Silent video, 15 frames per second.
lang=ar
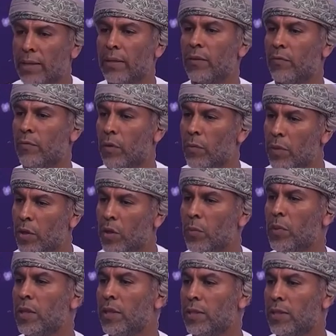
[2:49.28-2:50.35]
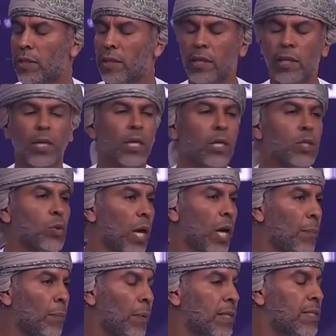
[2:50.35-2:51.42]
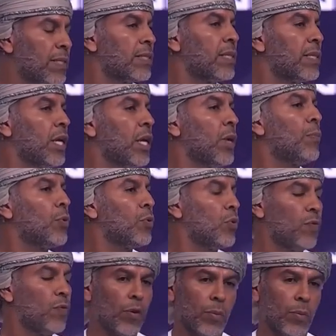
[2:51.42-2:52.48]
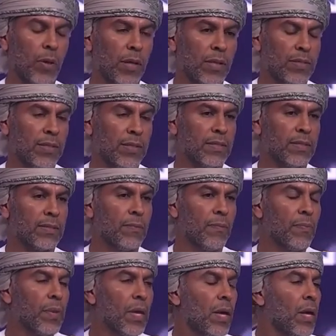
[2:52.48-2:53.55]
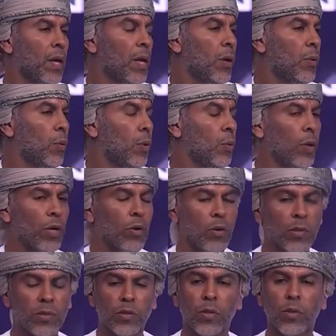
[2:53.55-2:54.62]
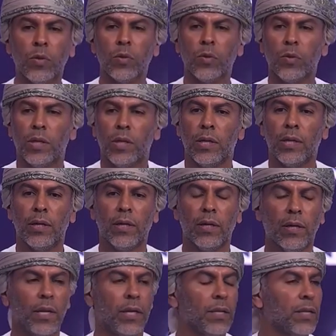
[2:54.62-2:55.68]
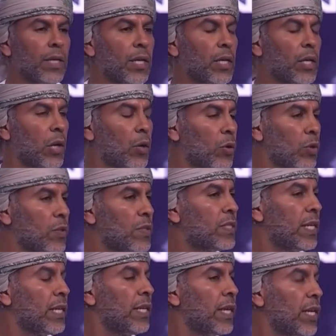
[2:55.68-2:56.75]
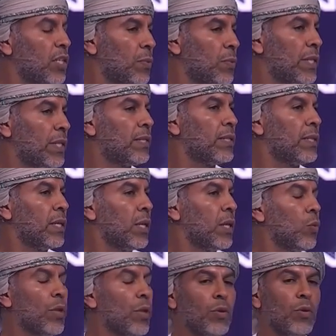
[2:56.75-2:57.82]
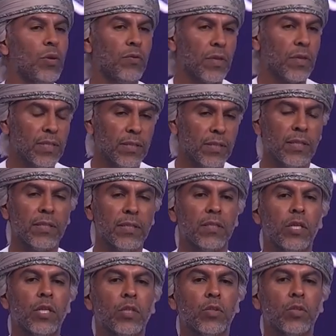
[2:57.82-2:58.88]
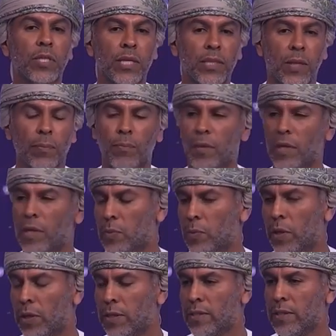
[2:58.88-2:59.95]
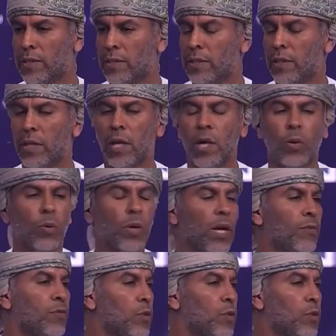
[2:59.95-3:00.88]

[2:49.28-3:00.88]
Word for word: مشورة عامة لنحصل على التغذية الراجحة من المجتمع المحلي ليساعدنا في تحسين سياساتنا كما أننا نعمل كذلك بعمل دؤوب مع